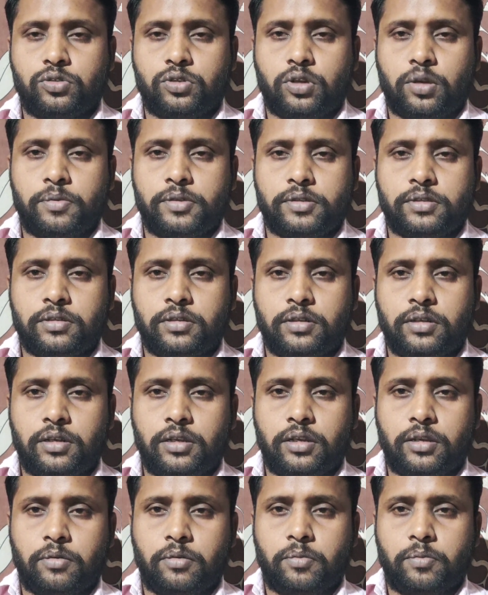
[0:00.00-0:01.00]
24
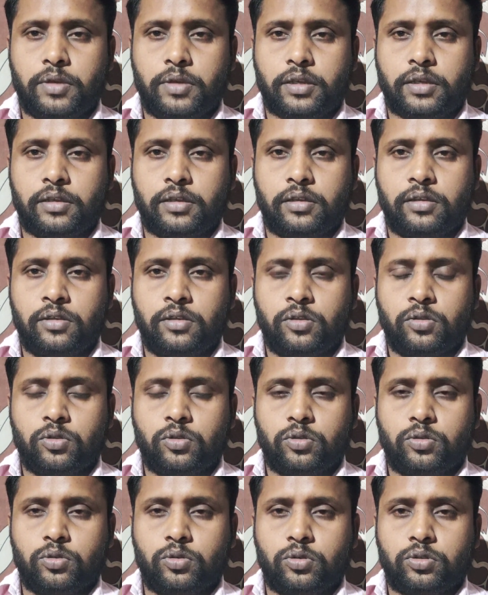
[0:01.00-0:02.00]
नवंबर की
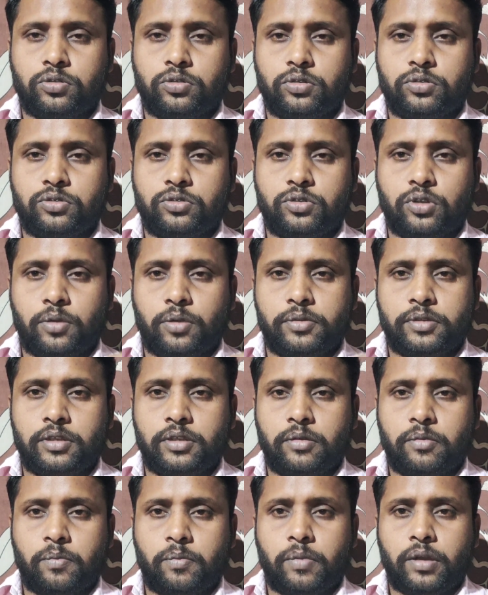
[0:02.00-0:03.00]
तो दोस्तों
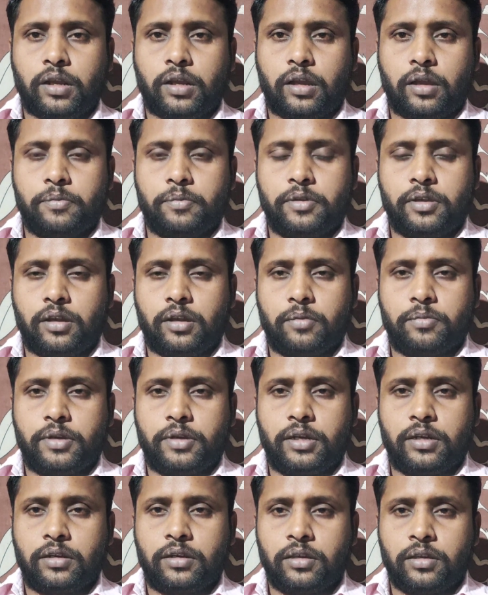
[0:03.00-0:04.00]
24 नवंबर का भी
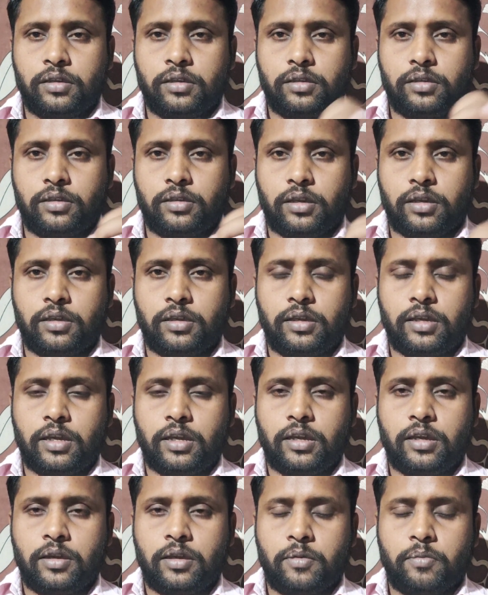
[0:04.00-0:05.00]
अपडेट यही
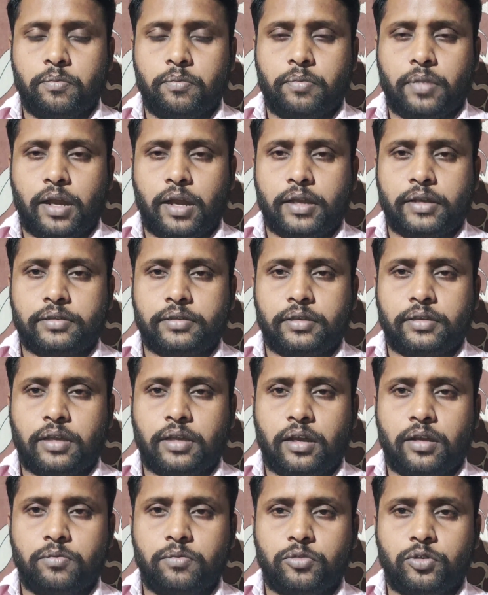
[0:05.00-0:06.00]
है बागेश्वर
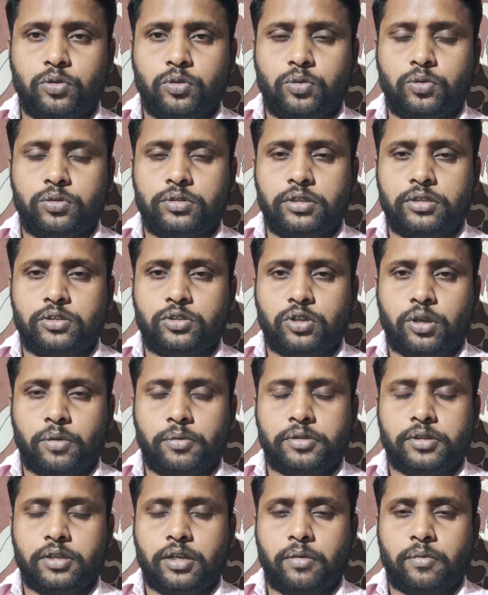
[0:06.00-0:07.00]
धाम गुरुजी
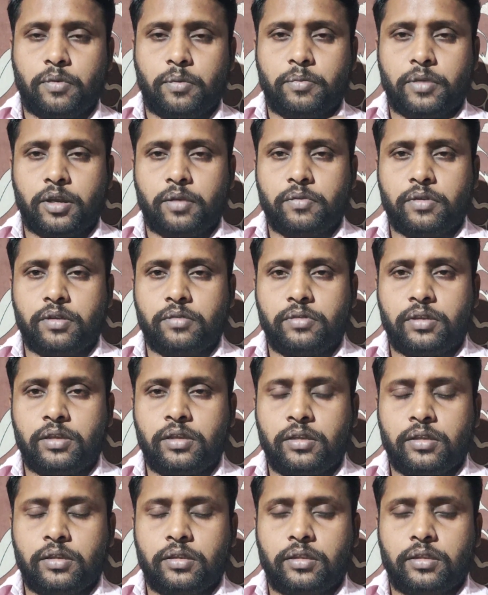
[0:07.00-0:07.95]
24 नवंबर में भी